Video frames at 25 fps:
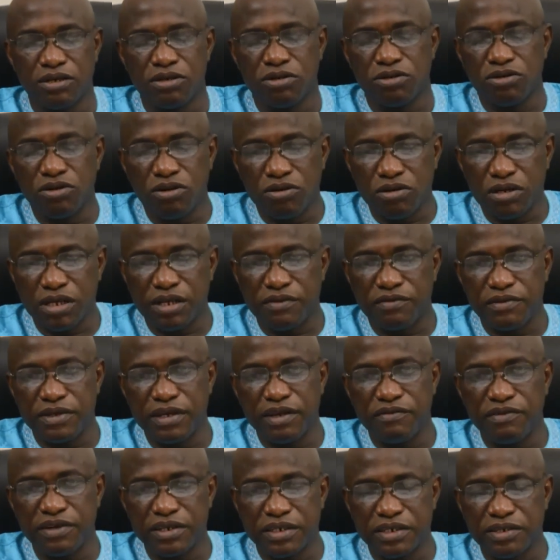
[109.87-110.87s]
Donc,
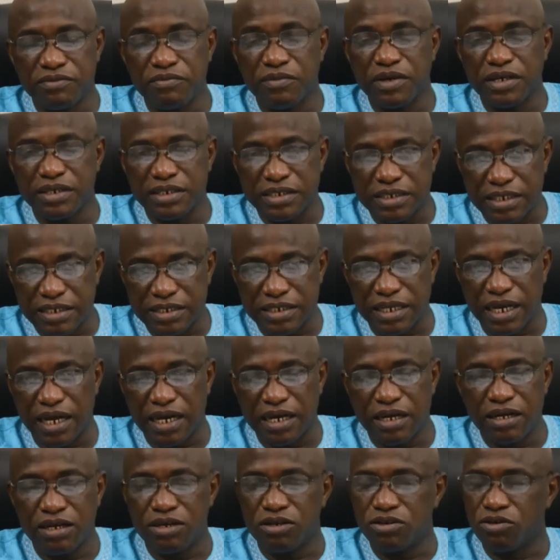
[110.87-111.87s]
effectivement, c'est ça.
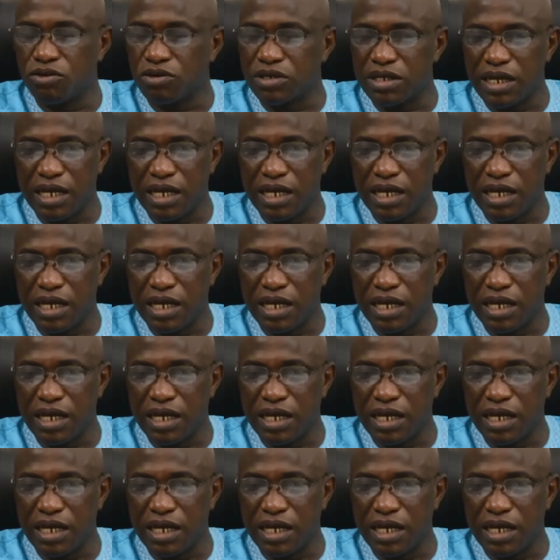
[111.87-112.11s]
Donc,